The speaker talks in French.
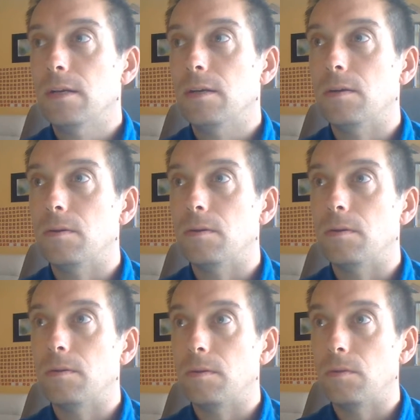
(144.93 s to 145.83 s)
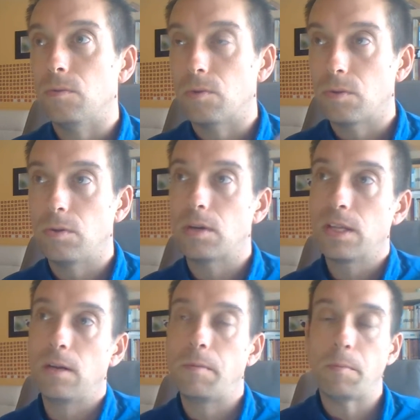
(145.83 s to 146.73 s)
donc d'ancrer
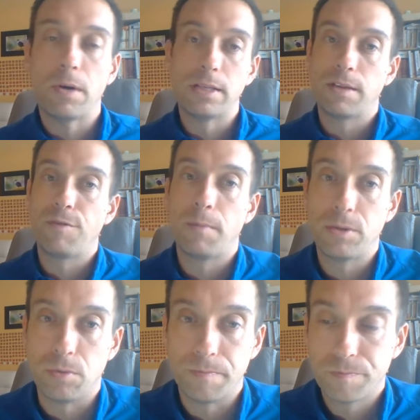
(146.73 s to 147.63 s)
dans la mémoire les informations.